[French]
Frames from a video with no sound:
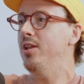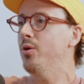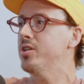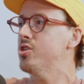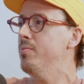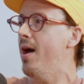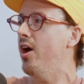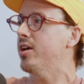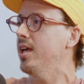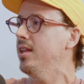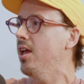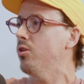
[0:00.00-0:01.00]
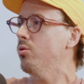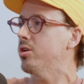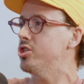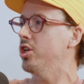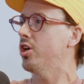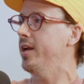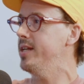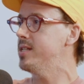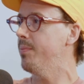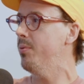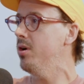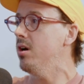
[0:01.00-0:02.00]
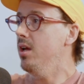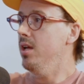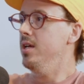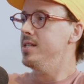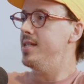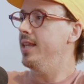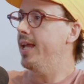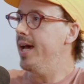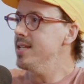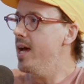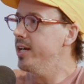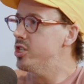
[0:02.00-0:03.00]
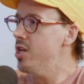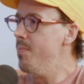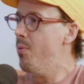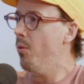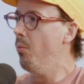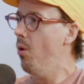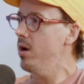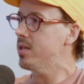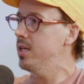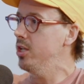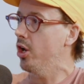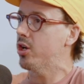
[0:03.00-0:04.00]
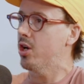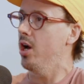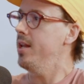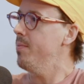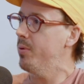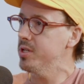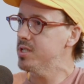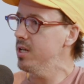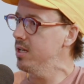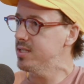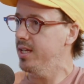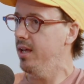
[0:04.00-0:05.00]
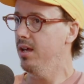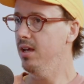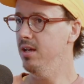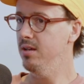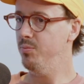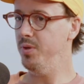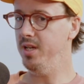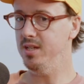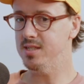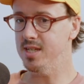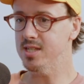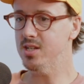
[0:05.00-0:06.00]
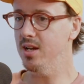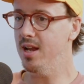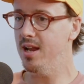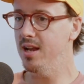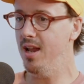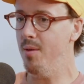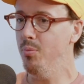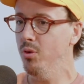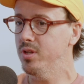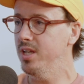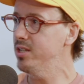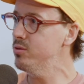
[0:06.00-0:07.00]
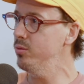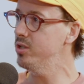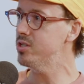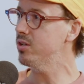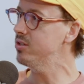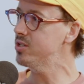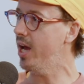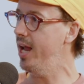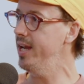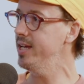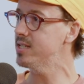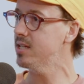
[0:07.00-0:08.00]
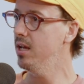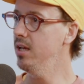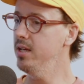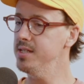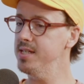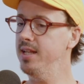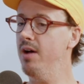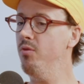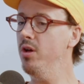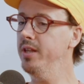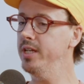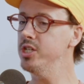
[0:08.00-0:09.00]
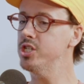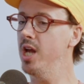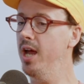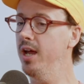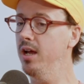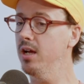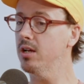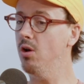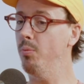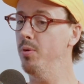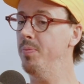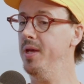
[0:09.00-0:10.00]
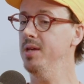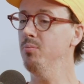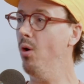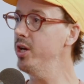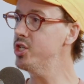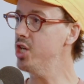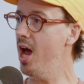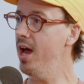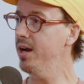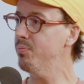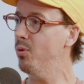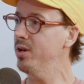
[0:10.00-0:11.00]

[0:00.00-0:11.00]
nourriture marocaine tantôt que je ne connaissais pas. Oui. C'est très enrichissant pour moi qui ne connais pas ça. C'est puis c'est ça la, beauté du multiculturalisme, c'est d'avoir des gens qu'on peut payer moins cher pour le